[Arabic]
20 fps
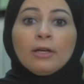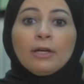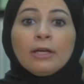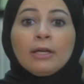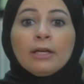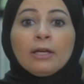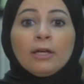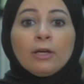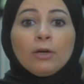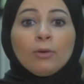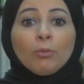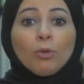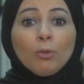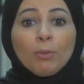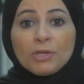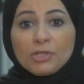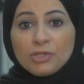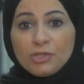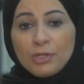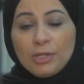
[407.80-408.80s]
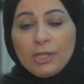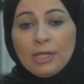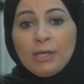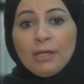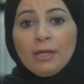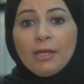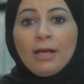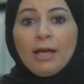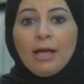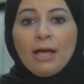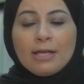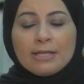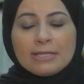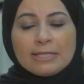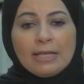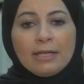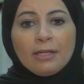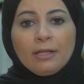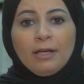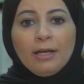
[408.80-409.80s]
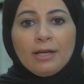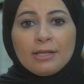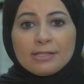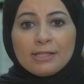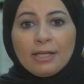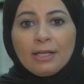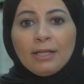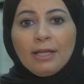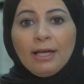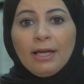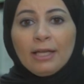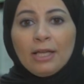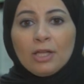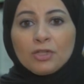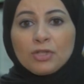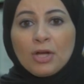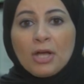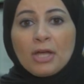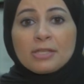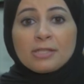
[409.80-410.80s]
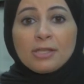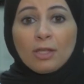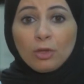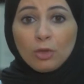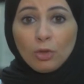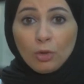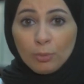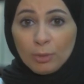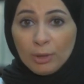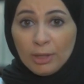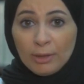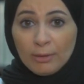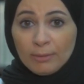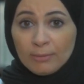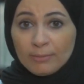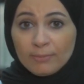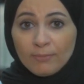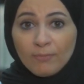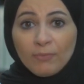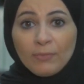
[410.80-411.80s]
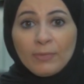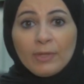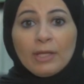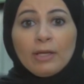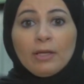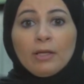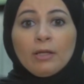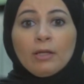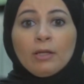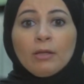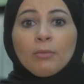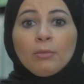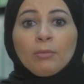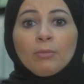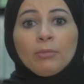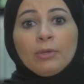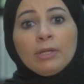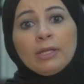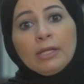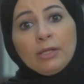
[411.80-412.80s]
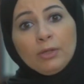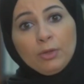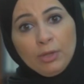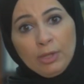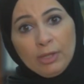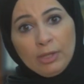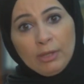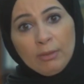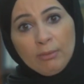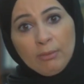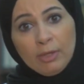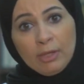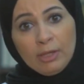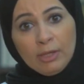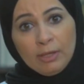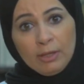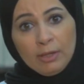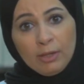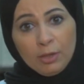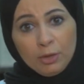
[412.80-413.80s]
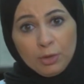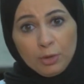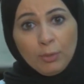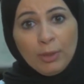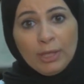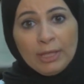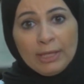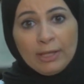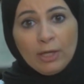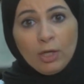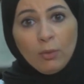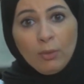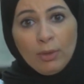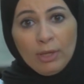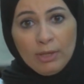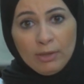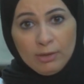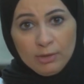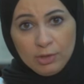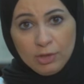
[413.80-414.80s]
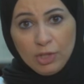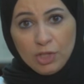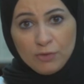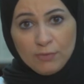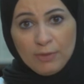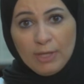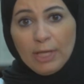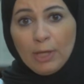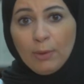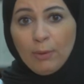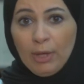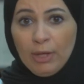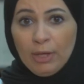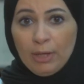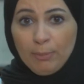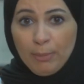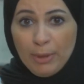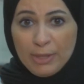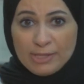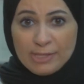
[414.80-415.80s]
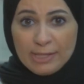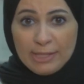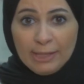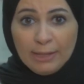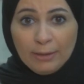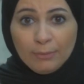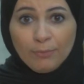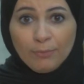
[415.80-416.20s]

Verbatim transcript: آه، مو بس كذي أصلا حصل على جائزة نوبل آه، للدول اللي هو اكتشفه اللي هو البنسلين